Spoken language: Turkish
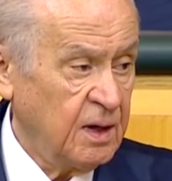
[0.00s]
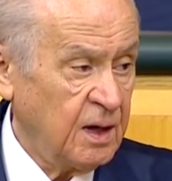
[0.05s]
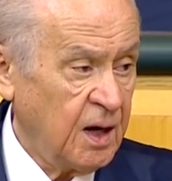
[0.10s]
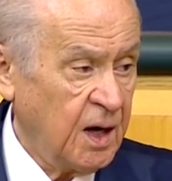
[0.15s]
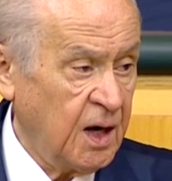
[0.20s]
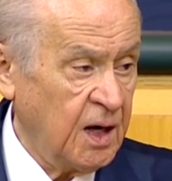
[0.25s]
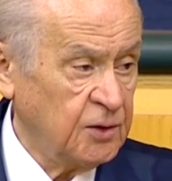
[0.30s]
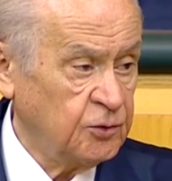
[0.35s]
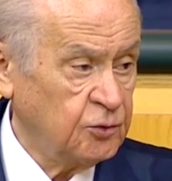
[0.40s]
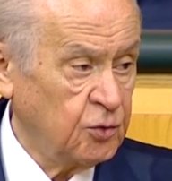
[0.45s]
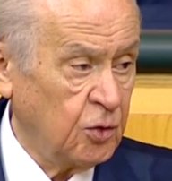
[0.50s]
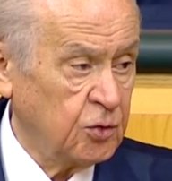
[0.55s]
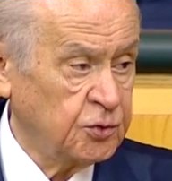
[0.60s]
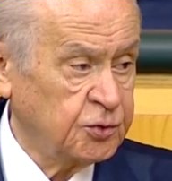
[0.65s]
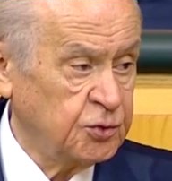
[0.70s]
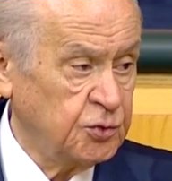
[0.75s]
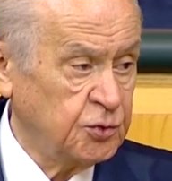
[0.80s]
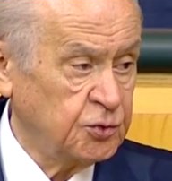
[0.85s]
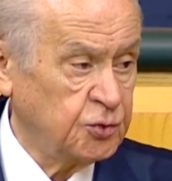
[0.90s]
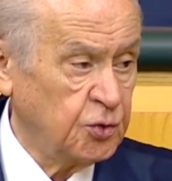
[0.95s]
ant
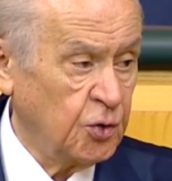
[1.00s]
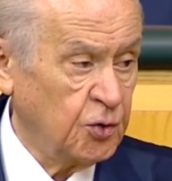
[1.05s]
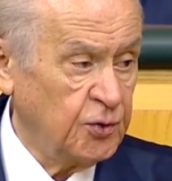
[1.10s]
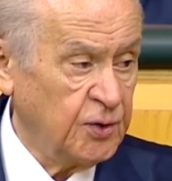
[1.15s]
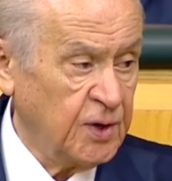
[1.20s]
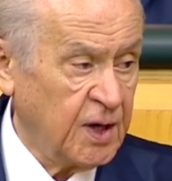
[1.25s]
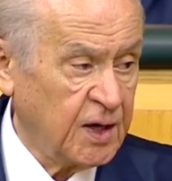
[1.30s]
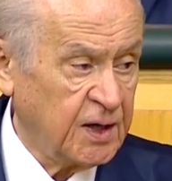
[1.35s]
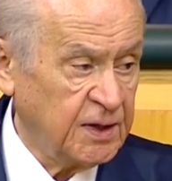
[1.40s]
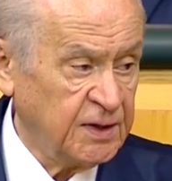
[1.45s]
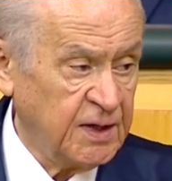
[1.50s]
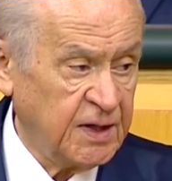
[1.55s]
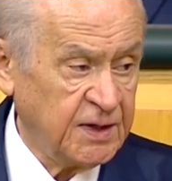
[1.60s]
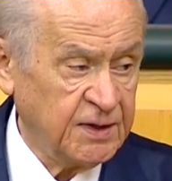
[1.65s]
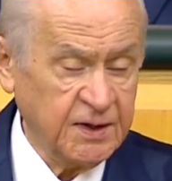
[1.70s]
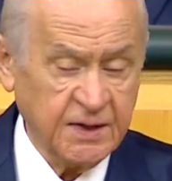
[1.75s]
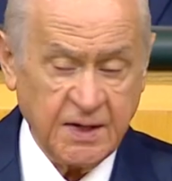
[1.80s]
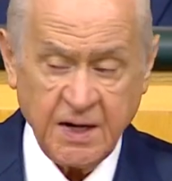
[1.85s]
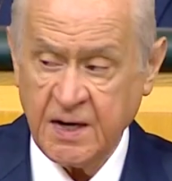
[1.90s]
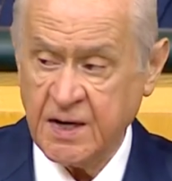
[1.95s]
olsun sonuna kadar
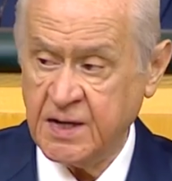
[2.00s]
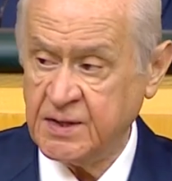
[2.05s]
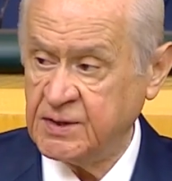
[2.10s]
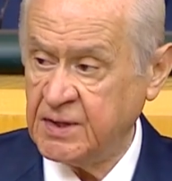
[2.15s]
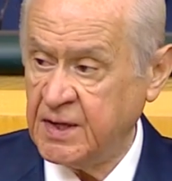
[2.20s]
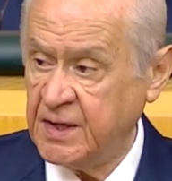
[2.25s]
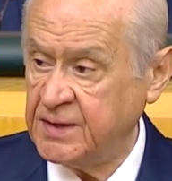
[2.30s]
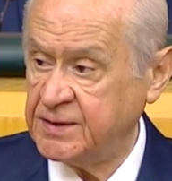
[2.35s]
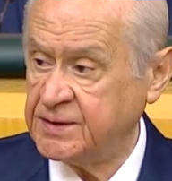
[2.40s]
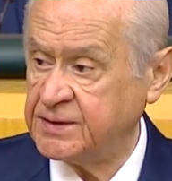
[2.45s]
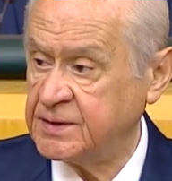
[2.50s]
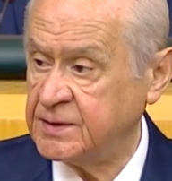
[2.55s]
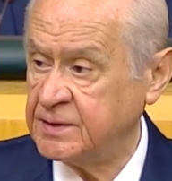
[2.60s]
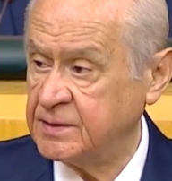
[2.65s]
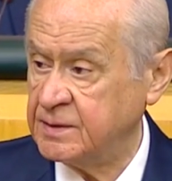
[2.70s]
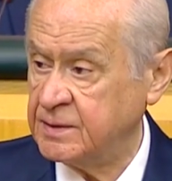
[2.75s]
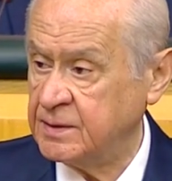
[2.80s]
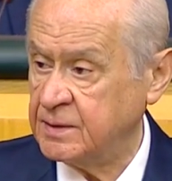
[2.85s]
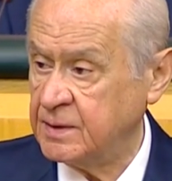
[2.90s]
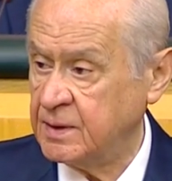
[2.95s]
direneceğiz.
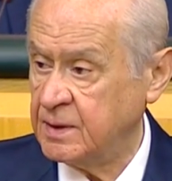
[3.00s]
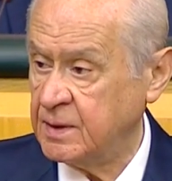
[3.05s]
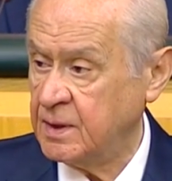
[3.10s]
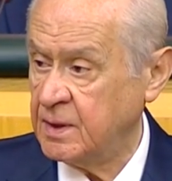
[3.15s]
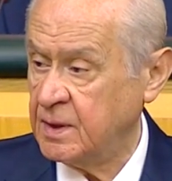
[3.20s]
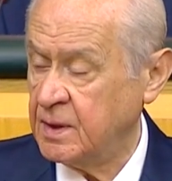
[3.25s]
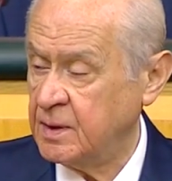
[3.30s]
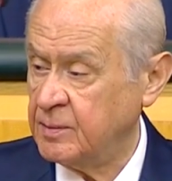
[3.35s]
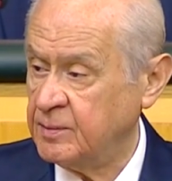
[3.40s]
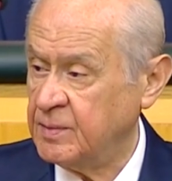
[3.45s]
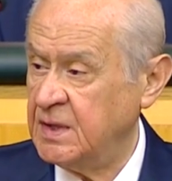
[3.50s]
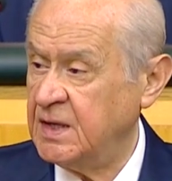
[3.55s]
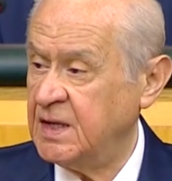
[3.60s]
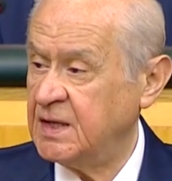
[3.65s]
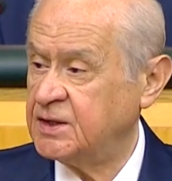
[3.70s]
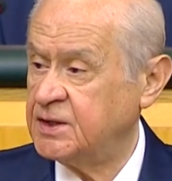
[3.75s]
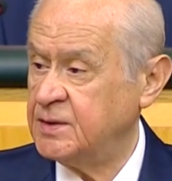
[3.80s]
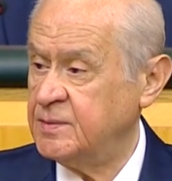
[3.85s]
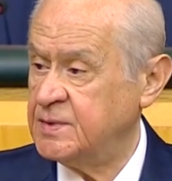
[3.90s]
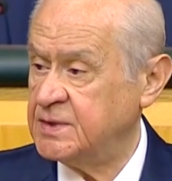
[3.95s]

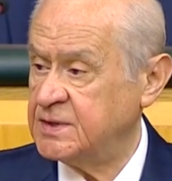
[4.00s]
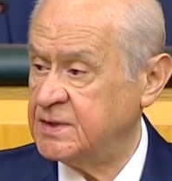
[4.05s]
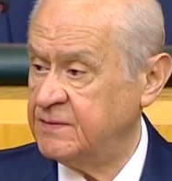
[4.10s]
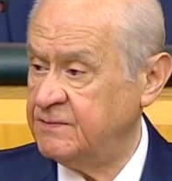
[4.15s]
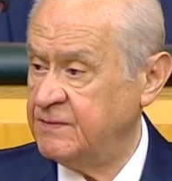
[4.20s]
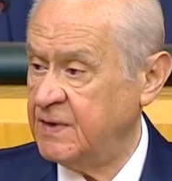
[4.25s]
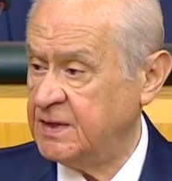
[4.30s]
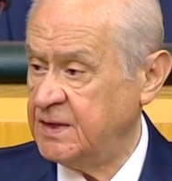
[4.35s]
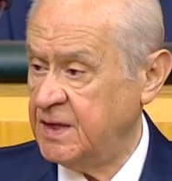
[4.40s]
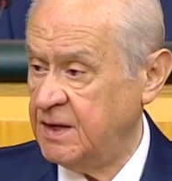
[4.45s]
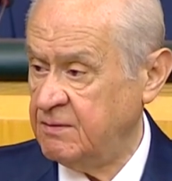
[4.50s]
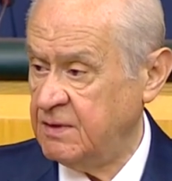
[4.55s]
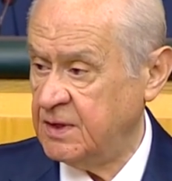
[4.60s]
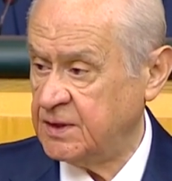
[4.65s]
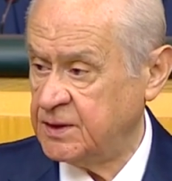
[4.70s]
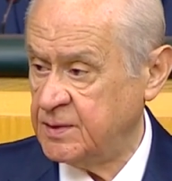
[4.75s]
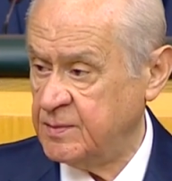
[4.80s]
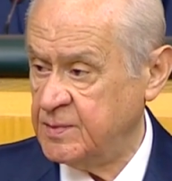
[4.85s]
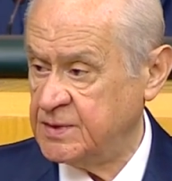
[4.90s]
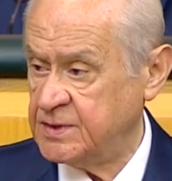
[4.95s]
Milletimizin ve
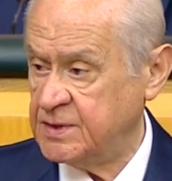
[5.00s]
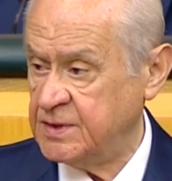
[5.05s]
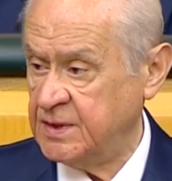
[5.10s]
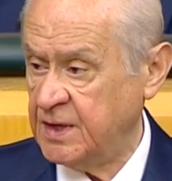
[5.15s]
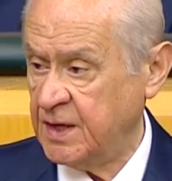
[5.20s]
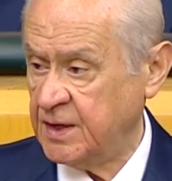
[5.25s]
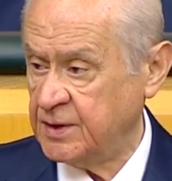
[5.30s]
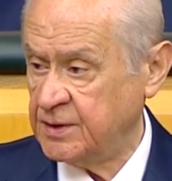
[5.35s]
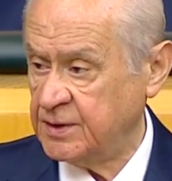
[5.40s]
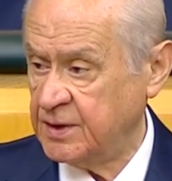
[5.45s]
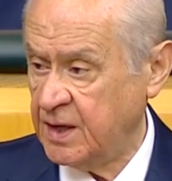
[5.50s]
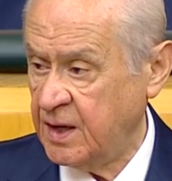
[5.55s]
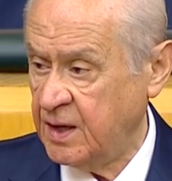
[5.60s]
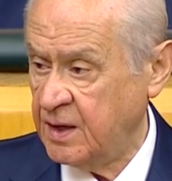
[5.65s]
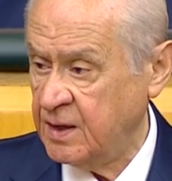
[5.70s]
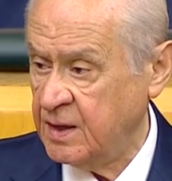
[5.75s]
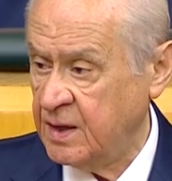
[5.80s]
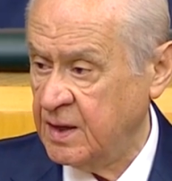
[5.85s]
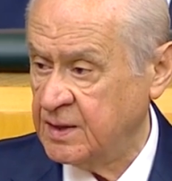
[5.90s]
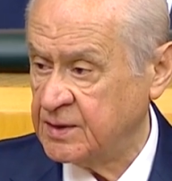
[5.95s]
devletimizin yanında
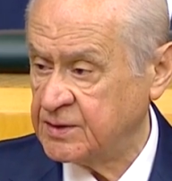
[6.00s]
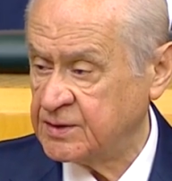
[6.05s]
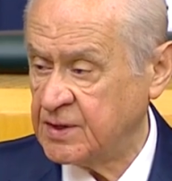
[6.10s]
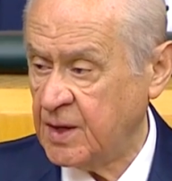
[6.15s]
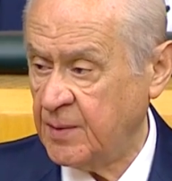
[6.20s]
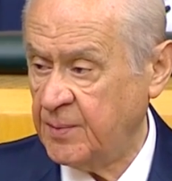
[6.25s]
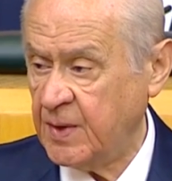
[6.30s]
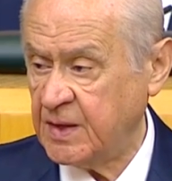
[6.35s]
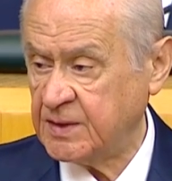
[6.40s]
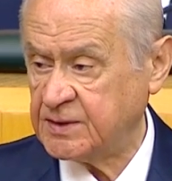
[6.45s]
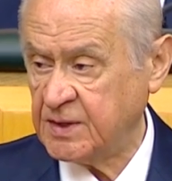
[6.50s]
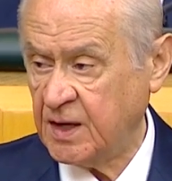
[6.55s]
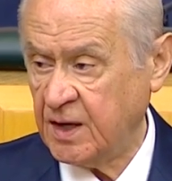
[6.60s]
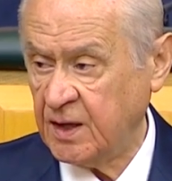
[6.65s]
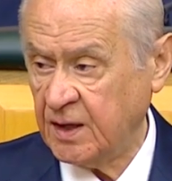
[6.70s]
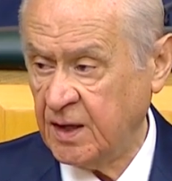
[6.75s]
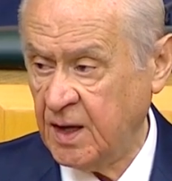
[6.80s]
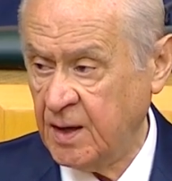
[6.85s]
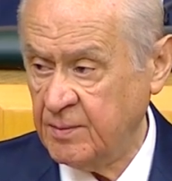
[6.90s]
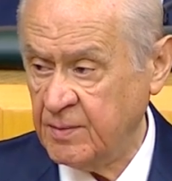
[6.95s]
sapa
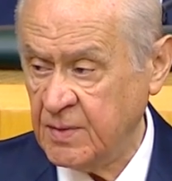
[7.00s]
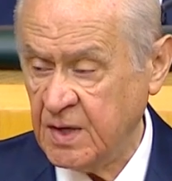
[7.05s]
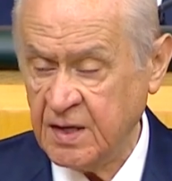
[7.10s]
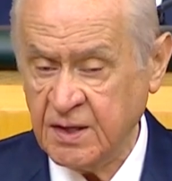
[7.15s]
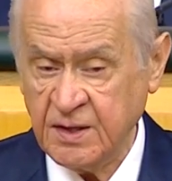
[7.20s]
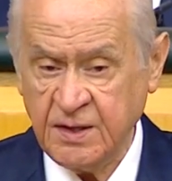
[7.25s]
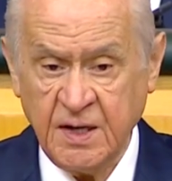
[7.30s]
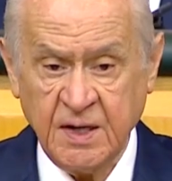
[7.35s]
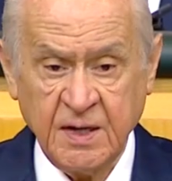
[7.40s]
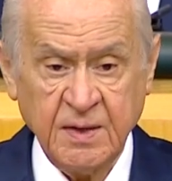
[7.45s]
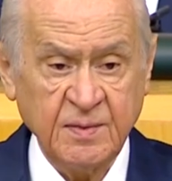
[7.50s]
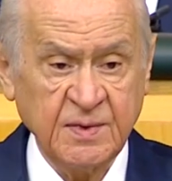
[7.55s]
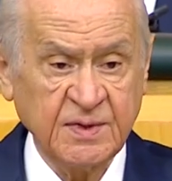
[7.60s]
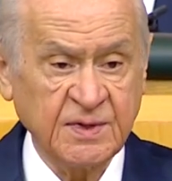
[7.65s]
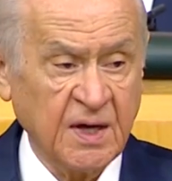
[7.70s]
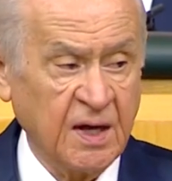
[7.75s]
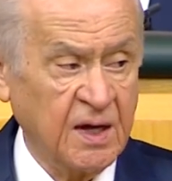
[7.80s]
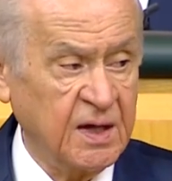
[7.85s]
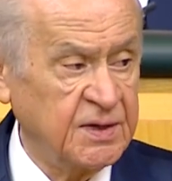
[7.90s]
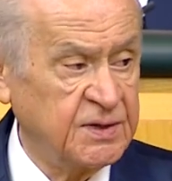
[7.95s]
sağlam
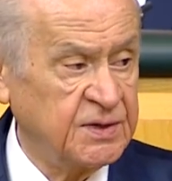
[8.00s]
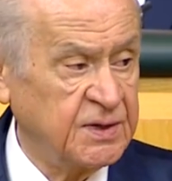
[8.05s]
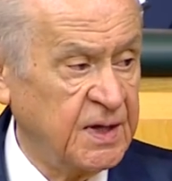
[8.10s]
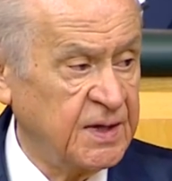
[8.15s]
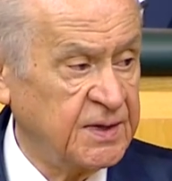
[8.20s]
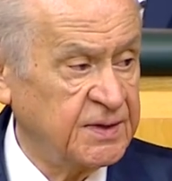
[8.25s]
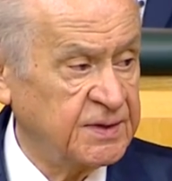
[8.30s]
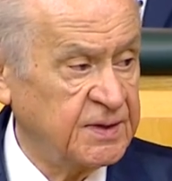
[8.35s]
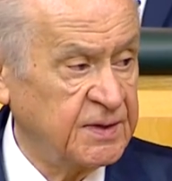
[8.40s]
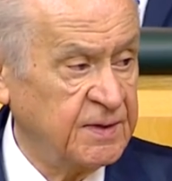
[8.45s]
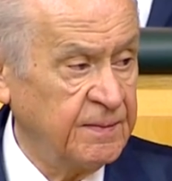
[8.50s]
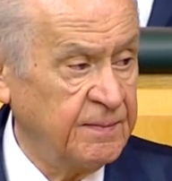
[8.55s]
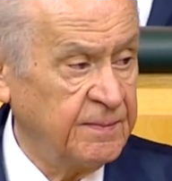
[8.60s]
yerimizi alacağız.''